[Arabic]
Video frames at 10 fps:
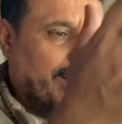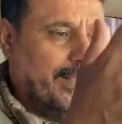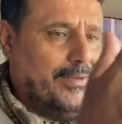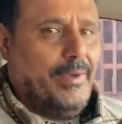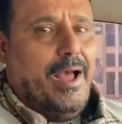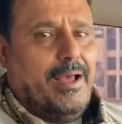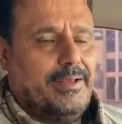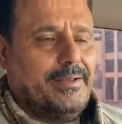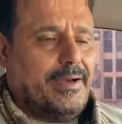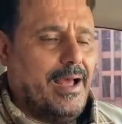مع
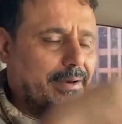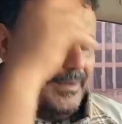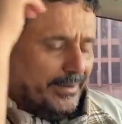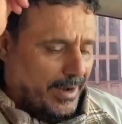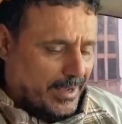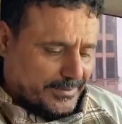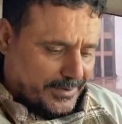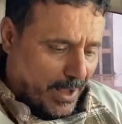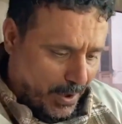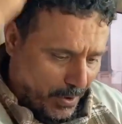إيران
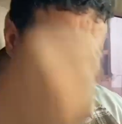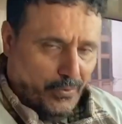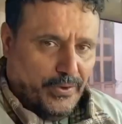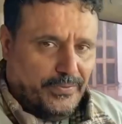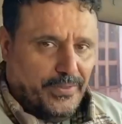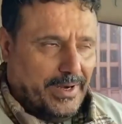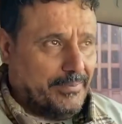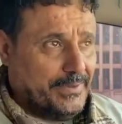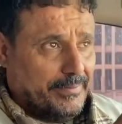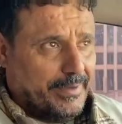راسه
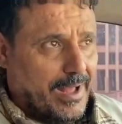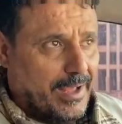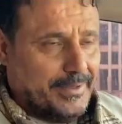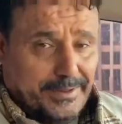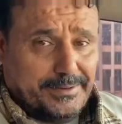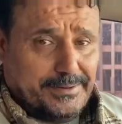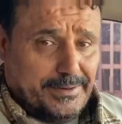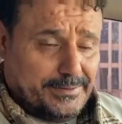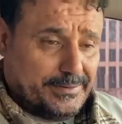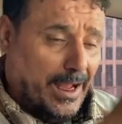والذنب يبقى يرد
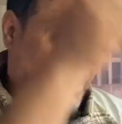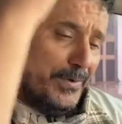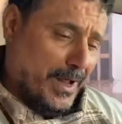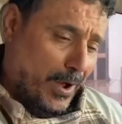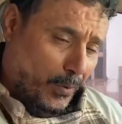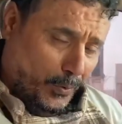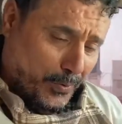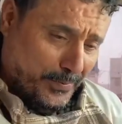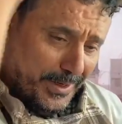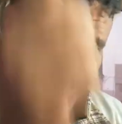الشعب
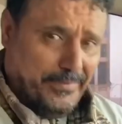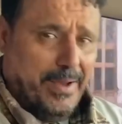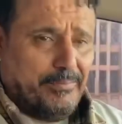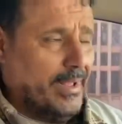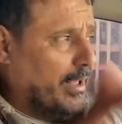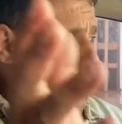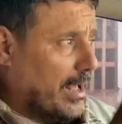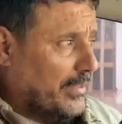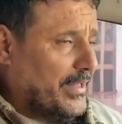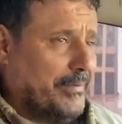لحكم الإمام
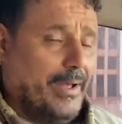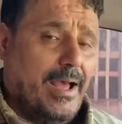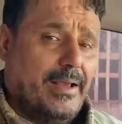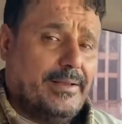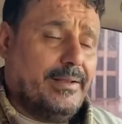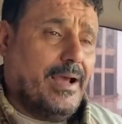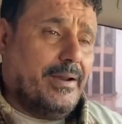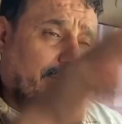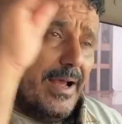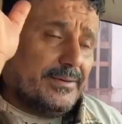هذا مع إيران
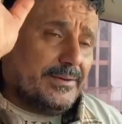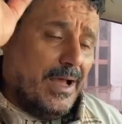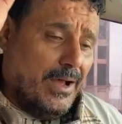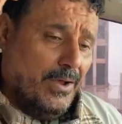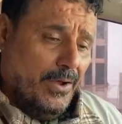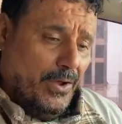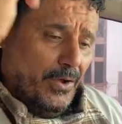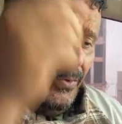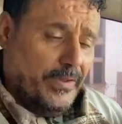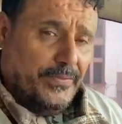راسه
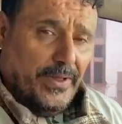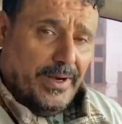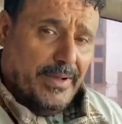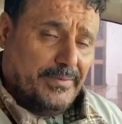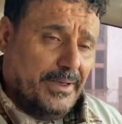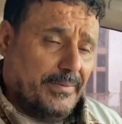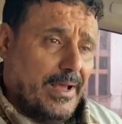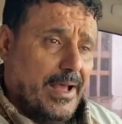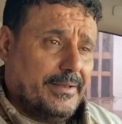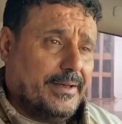والذنب
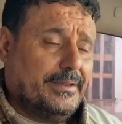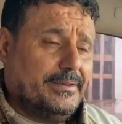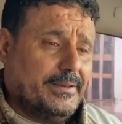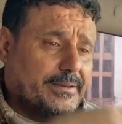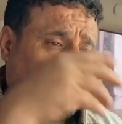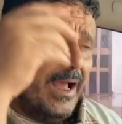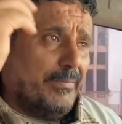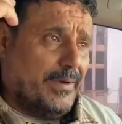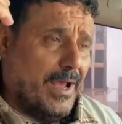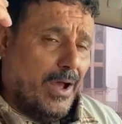يبقى يرد
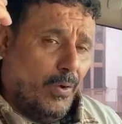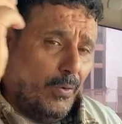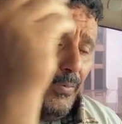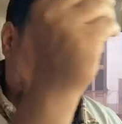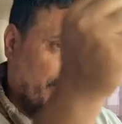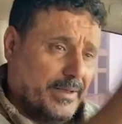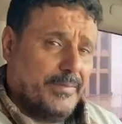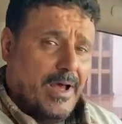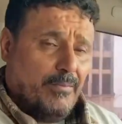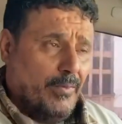الشعب لحكم
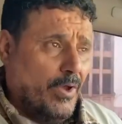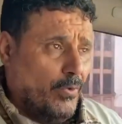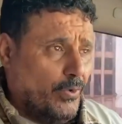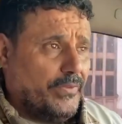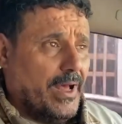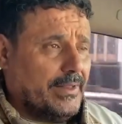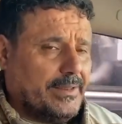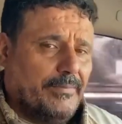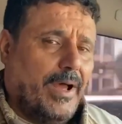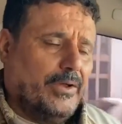الإمام وذا
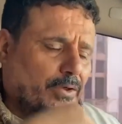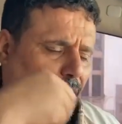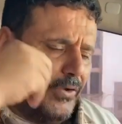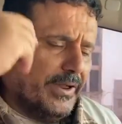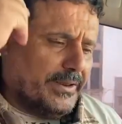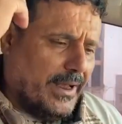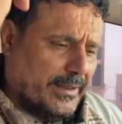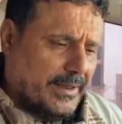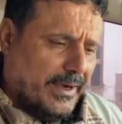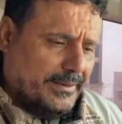تبع دولة
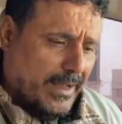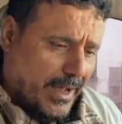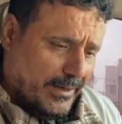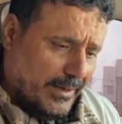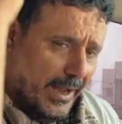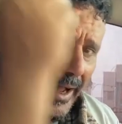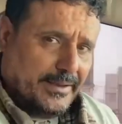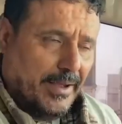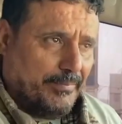قطر يا للعجب